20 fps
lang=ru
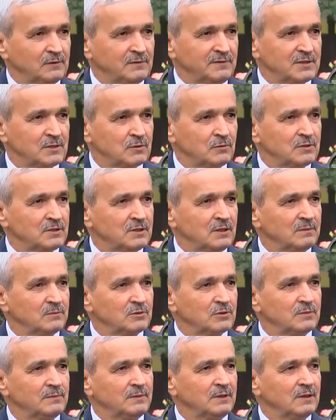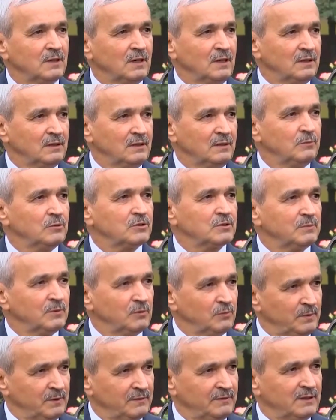У зв'язку з тим, що ми не
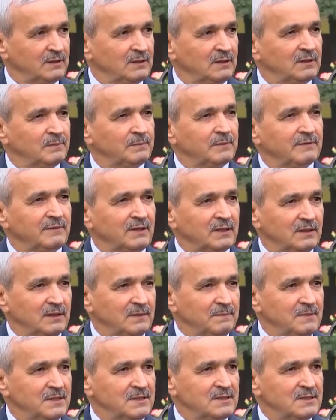можем впливати на приватный